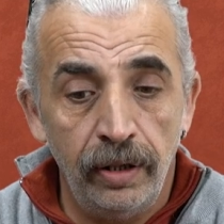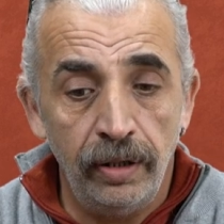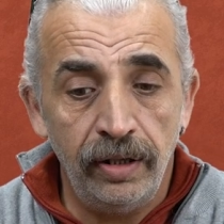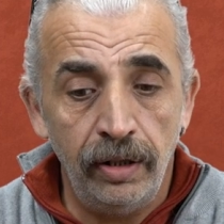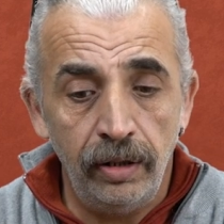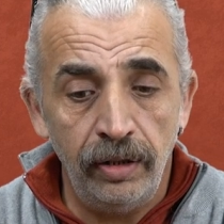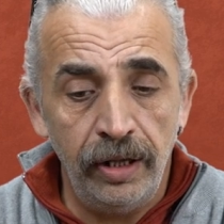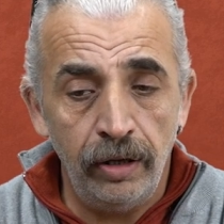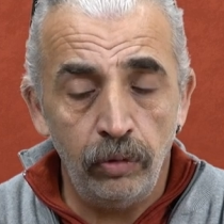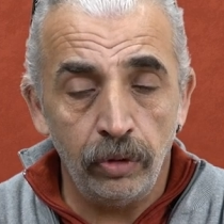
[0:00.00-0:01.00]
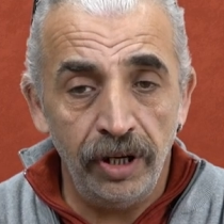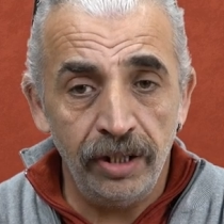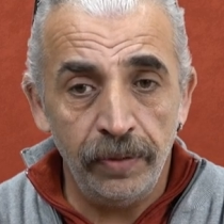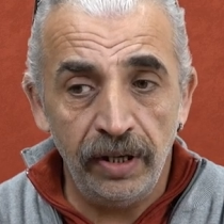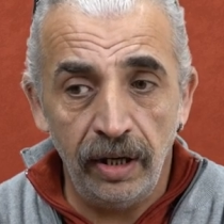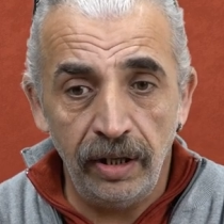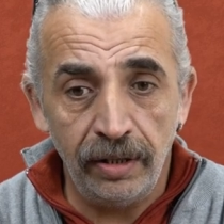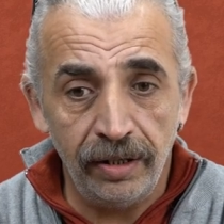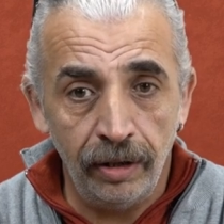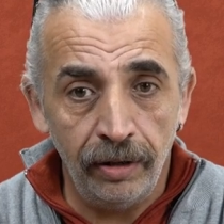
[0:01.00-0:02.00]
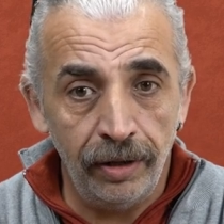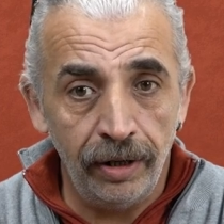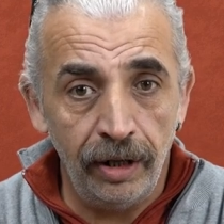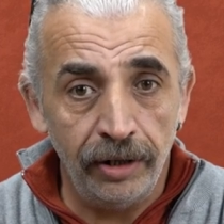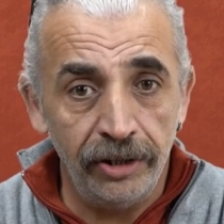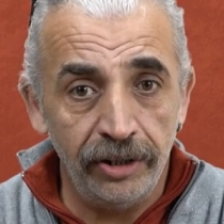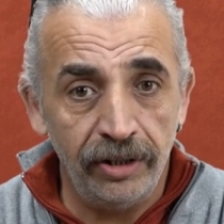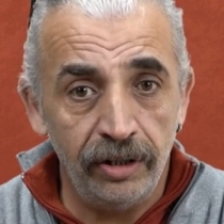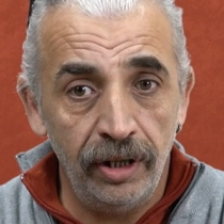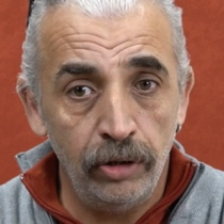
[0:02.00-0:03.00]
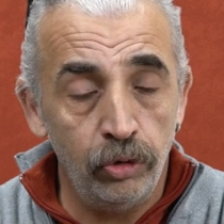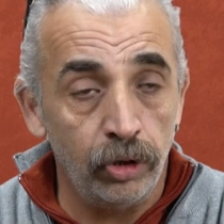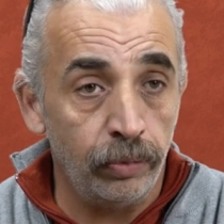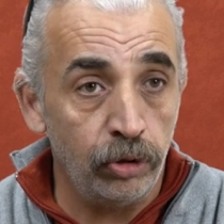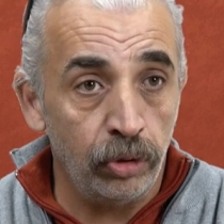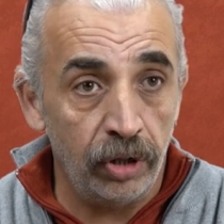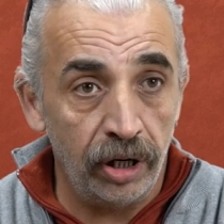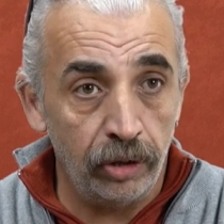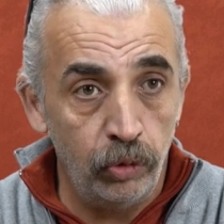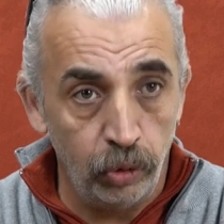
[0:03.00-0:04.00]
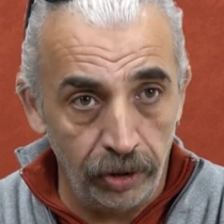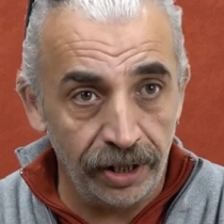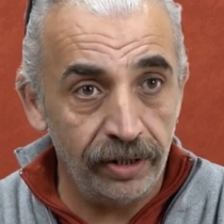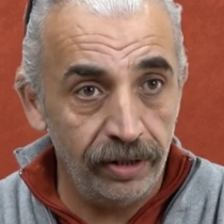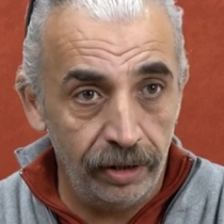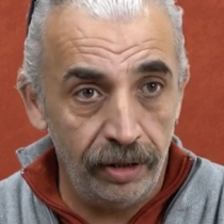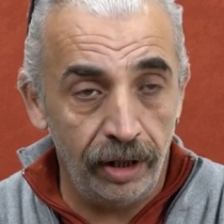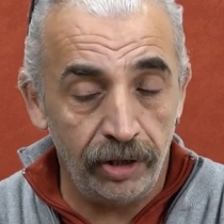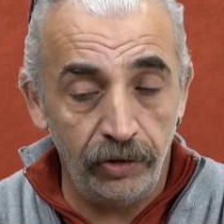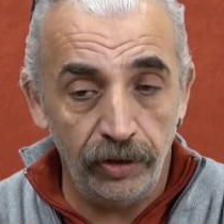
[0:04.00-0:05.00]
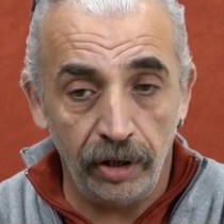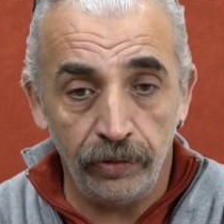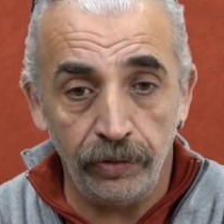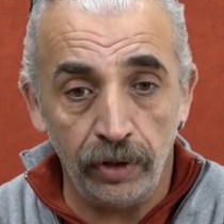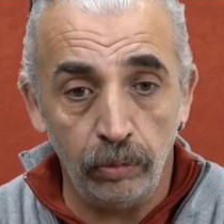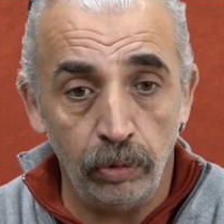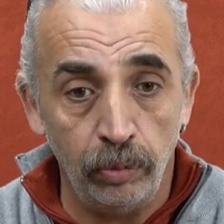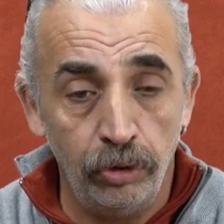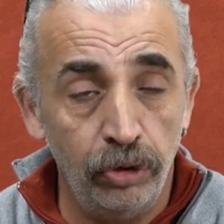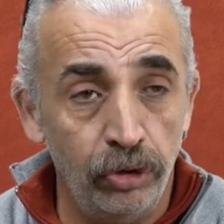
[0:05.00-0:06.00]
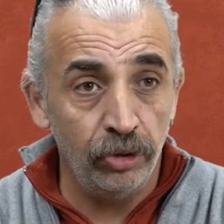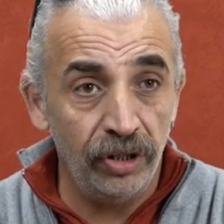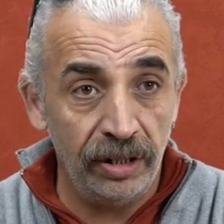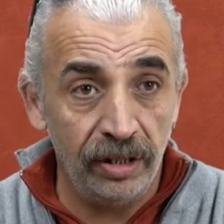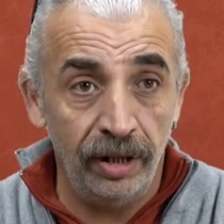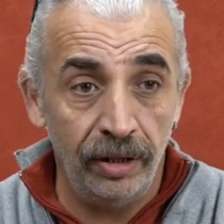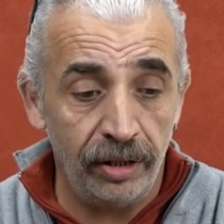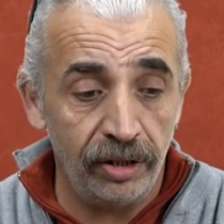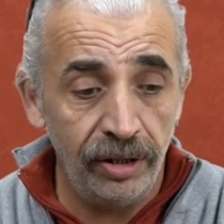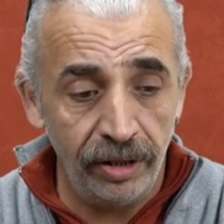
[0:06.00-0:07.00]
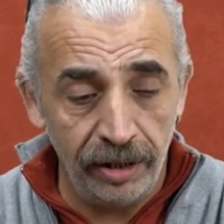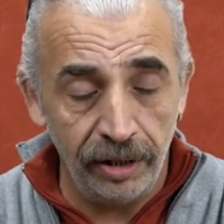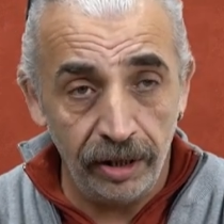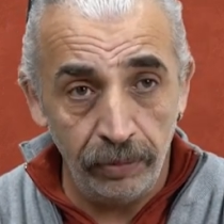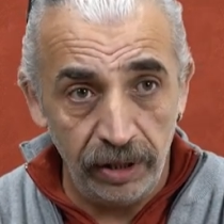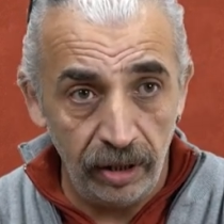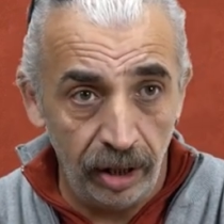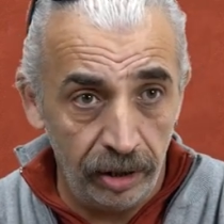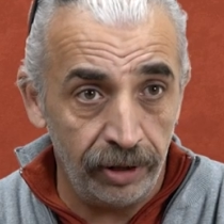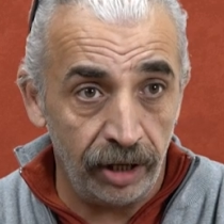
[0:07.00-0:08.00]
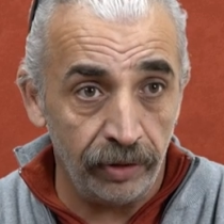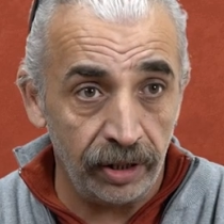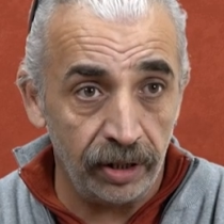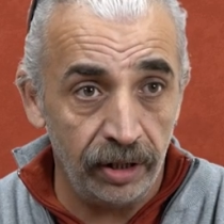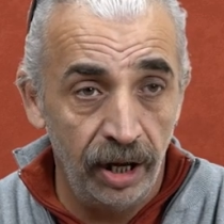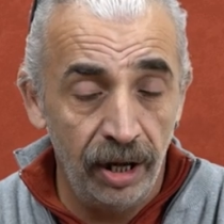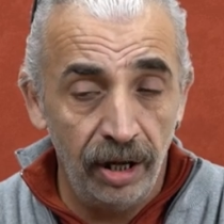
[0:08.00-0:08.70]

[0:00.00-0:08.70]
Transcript: Tilki niye kurnaz? Bir kere insanlarla karşılaştıktan sonra biz onlara kurnaz at, atfında bulunmuşuz. Çünkü insanlar için de tilki bir av hayvanıdır.